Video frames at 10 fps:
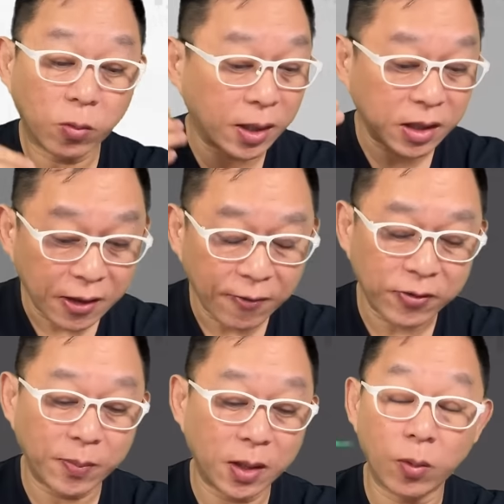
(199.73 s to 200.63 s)
what if
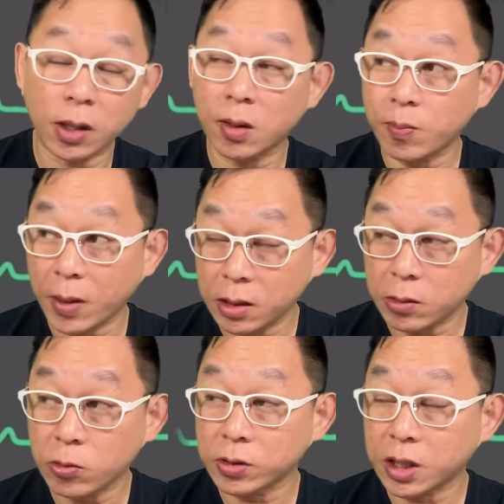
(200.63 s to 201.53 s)
naman, wag naman
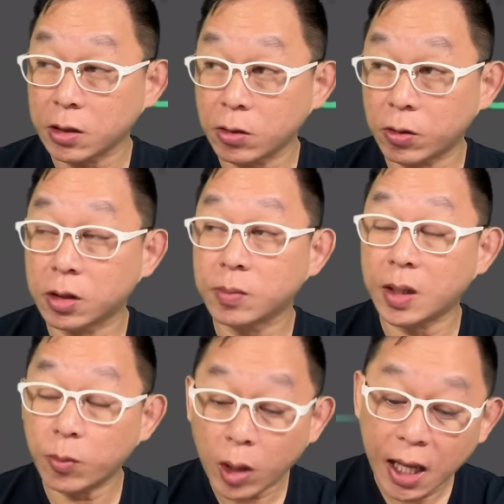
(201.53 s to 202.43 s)
pahintiulutan ni Lord,
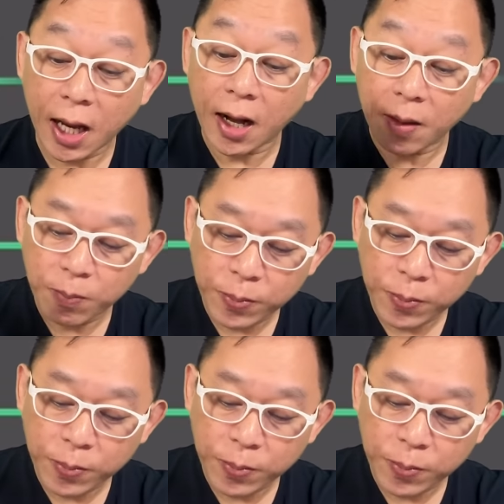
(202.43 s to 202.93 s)
mawala ang